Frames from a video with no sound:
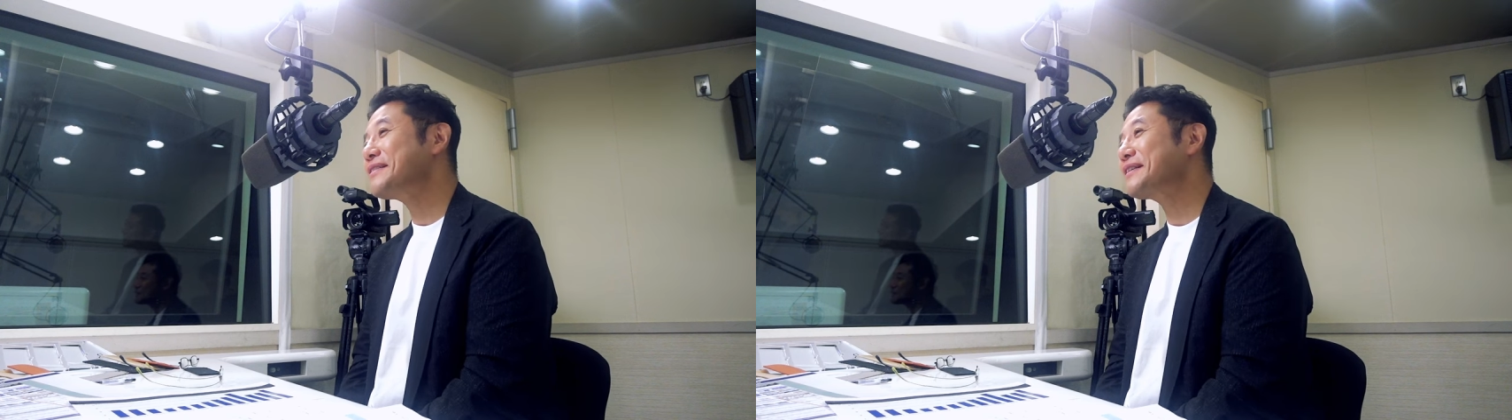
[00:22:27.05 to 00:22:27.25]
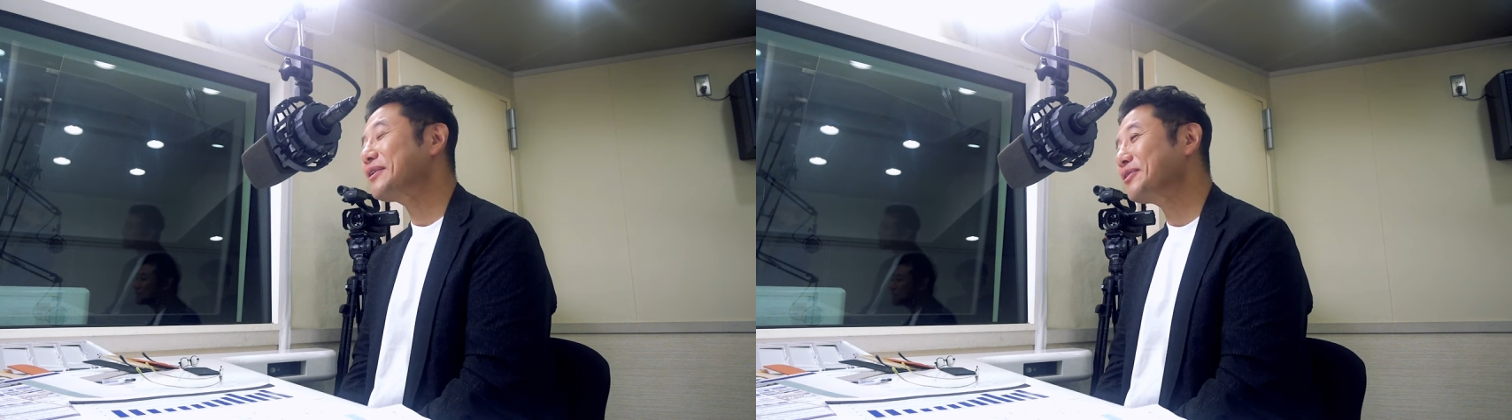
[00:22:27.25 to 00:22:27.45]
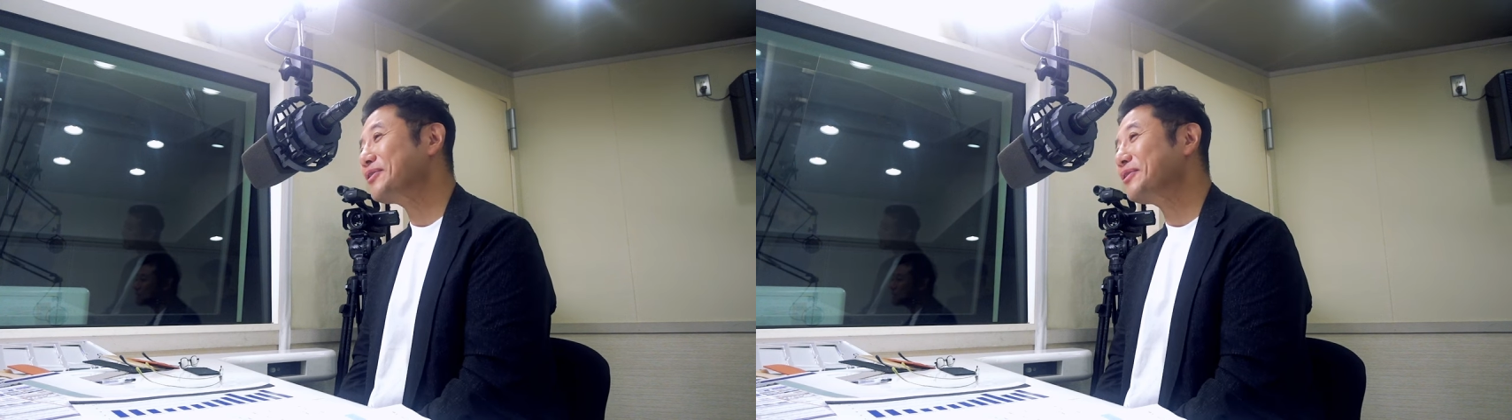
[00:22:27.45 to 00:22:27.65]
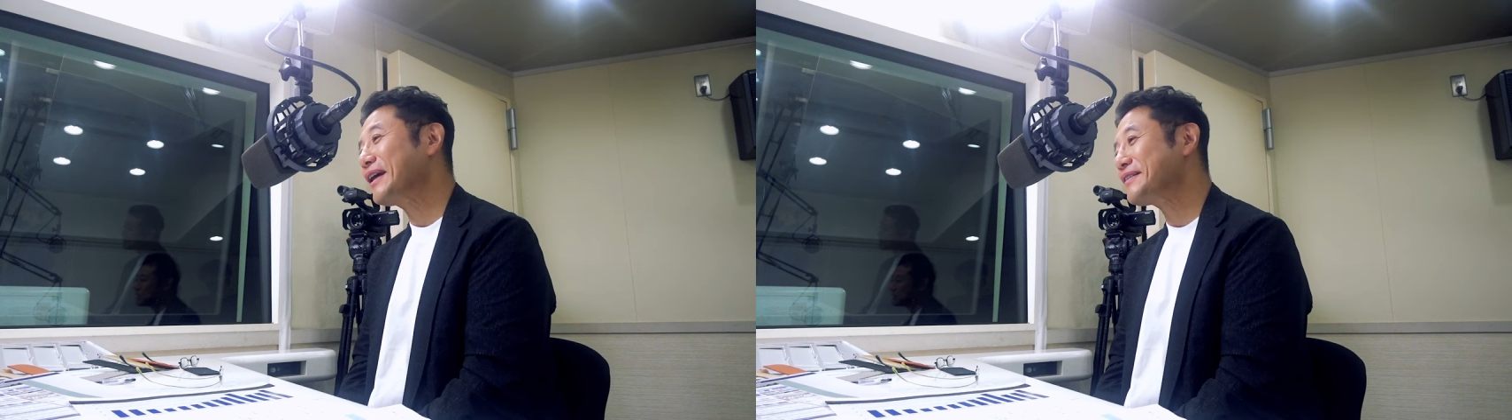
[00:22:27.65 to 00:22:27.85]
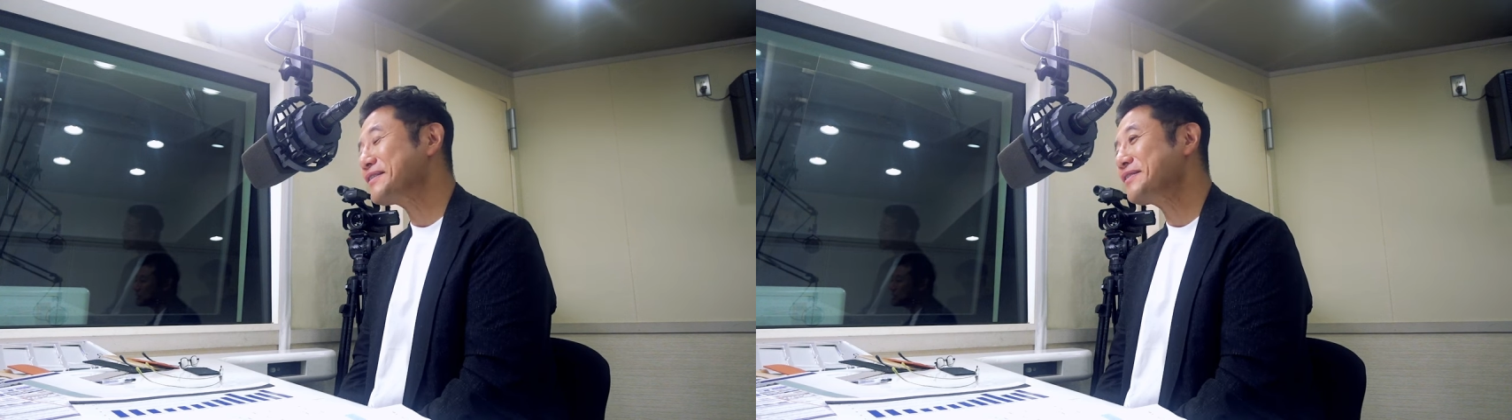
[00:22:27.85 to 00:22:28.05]
いつか
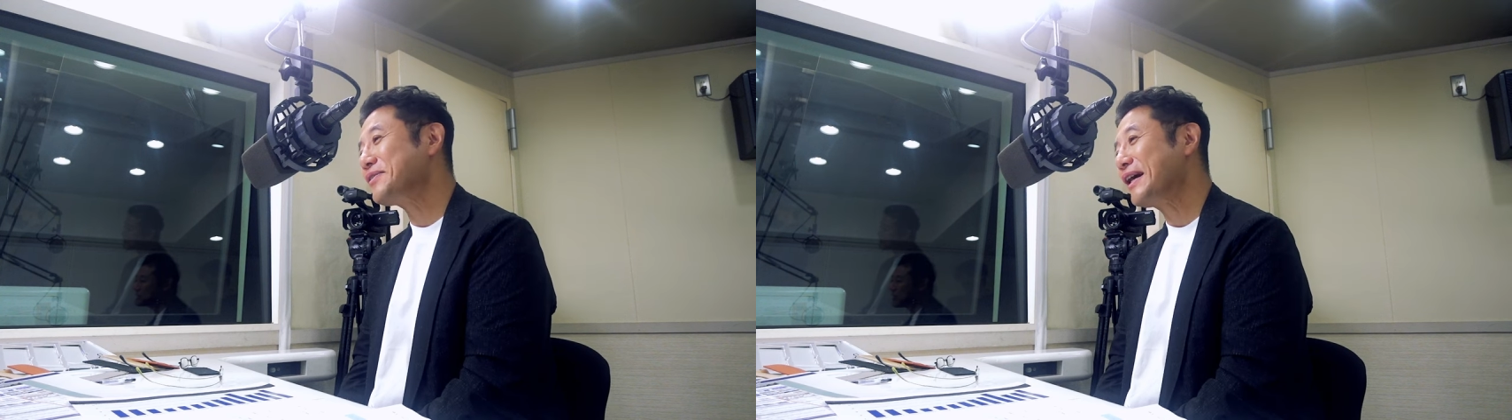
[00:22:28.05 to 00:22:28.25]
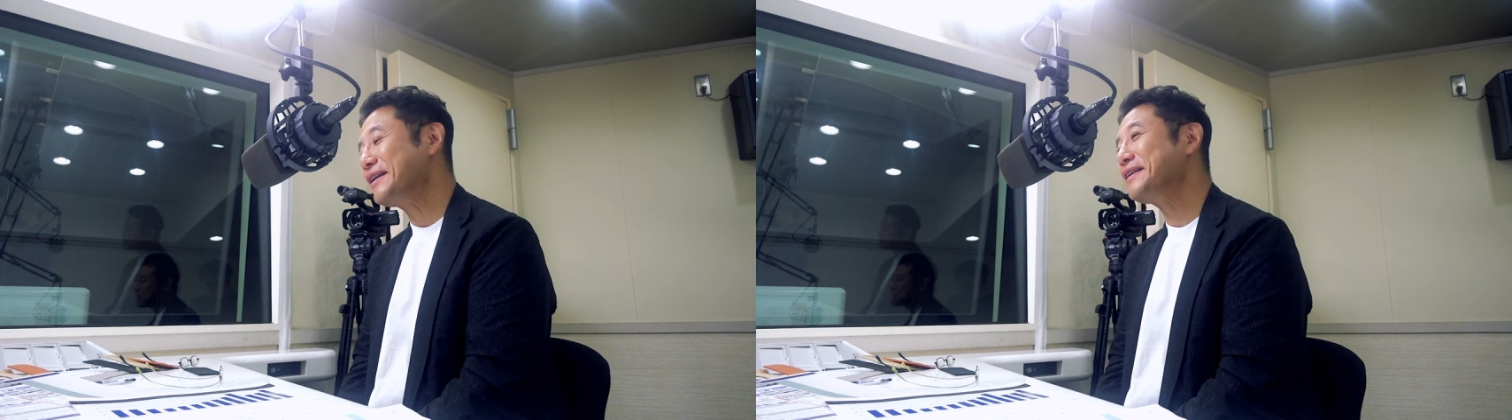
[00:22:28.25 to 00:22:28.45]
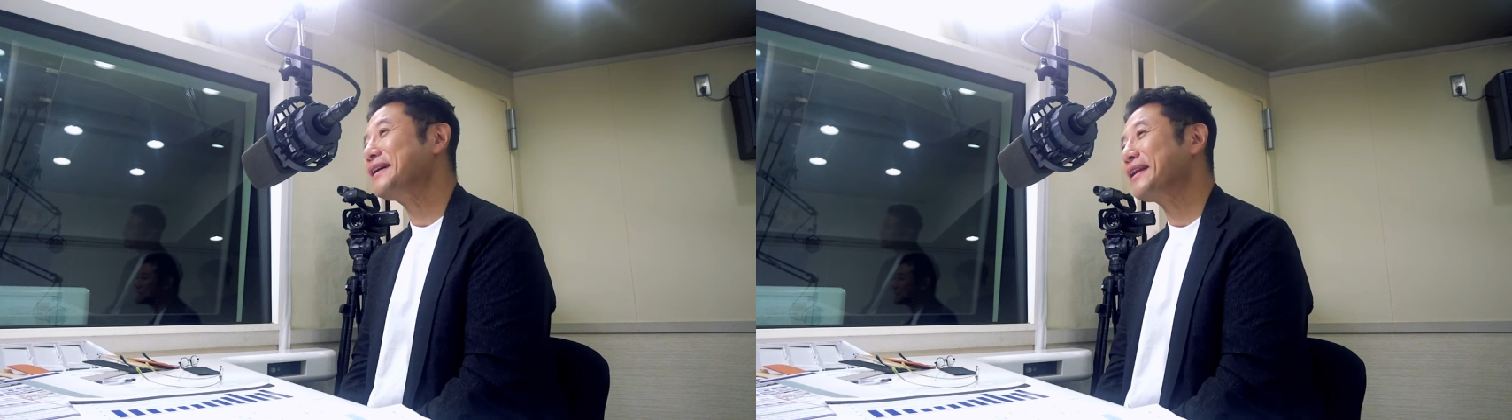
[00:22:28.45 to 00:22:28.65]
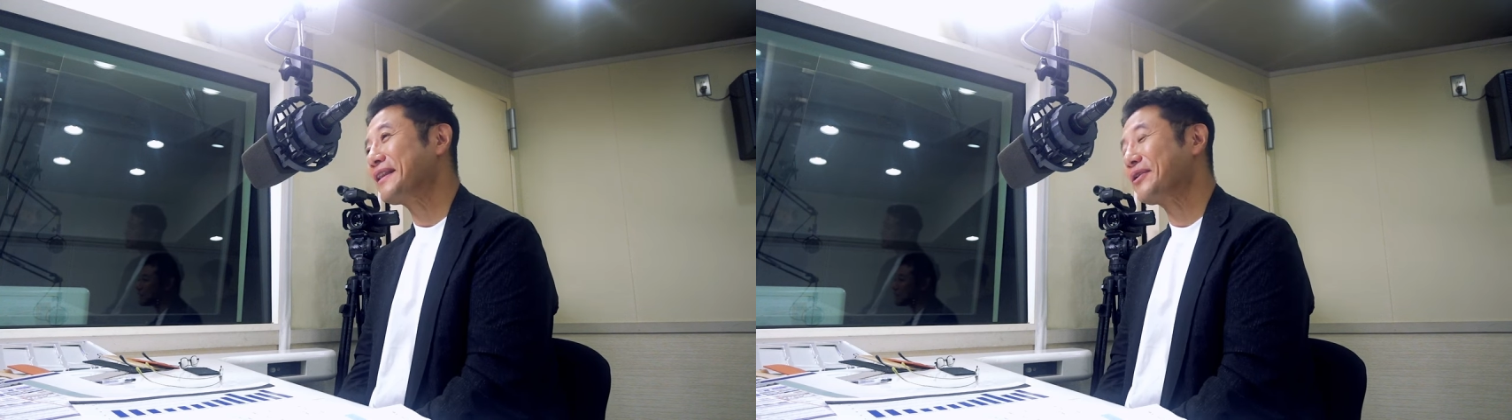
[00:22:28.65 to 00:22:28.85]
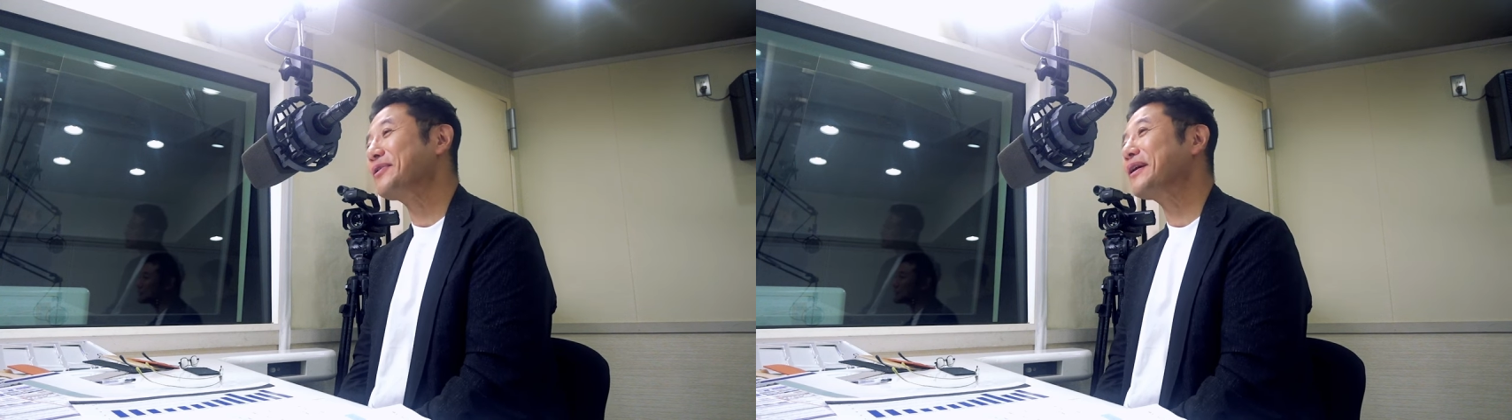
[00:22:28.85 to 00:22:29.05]
親父のアイディア
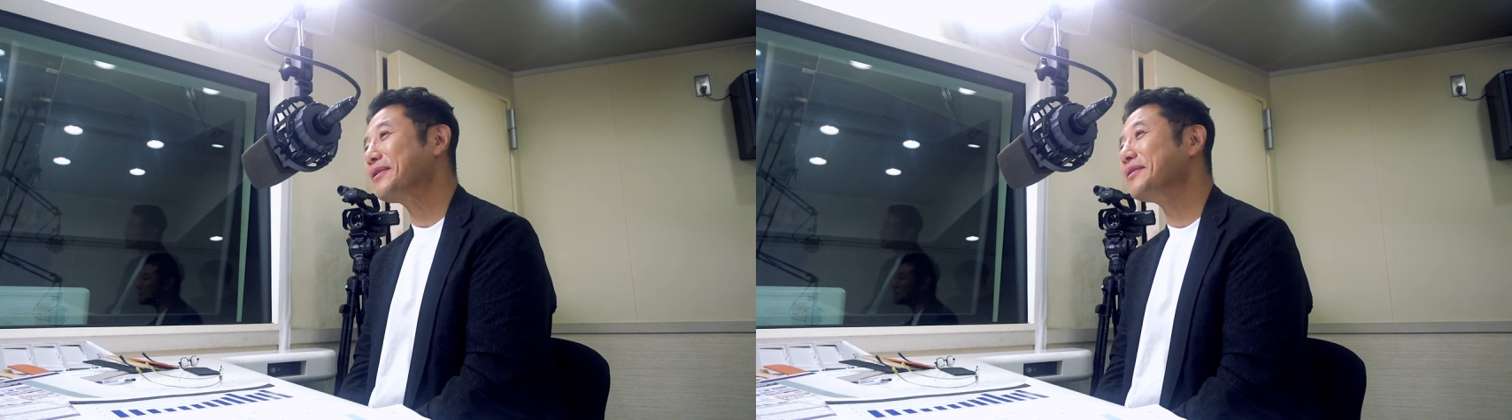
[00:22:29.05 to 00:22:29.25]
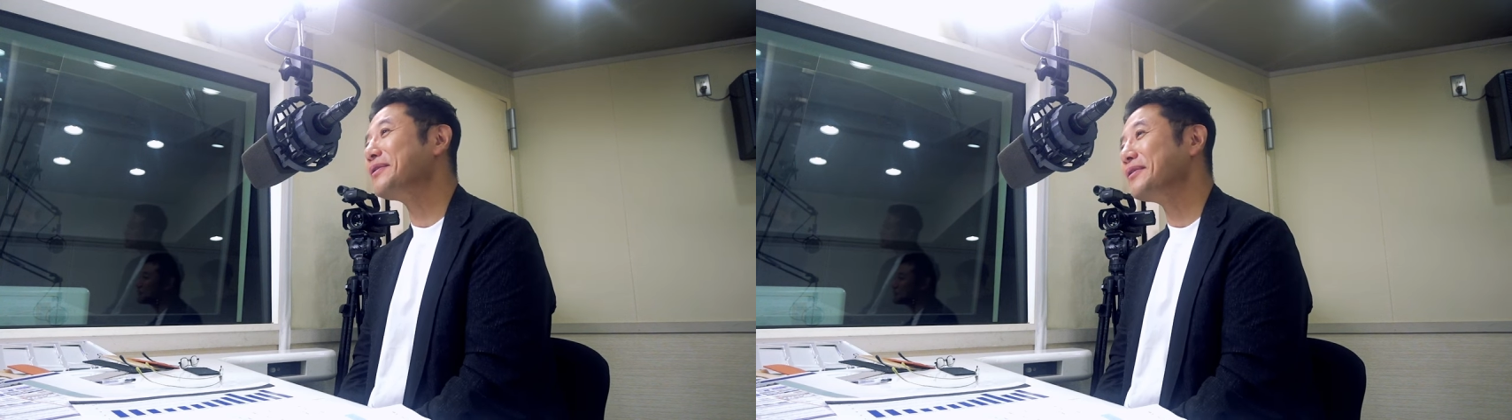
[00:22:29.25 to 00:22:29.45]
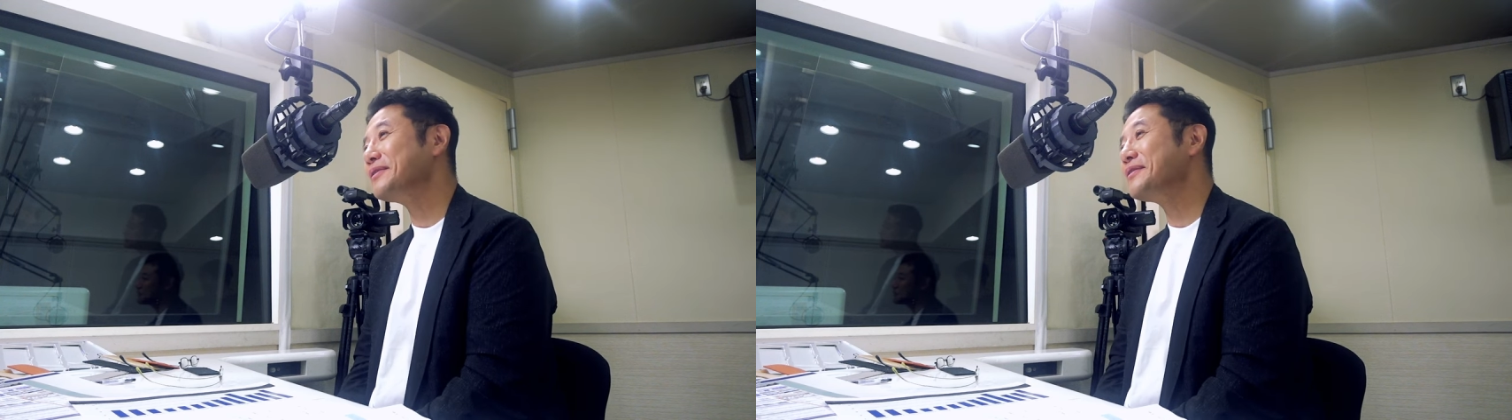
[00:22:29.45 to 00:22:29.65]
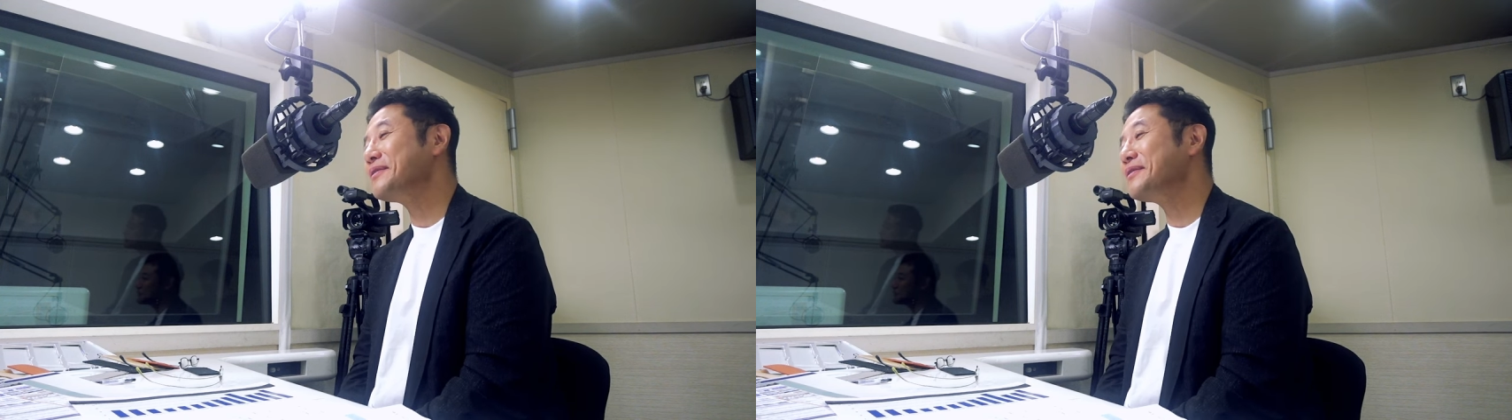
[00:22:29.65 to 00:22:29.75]
だったこれを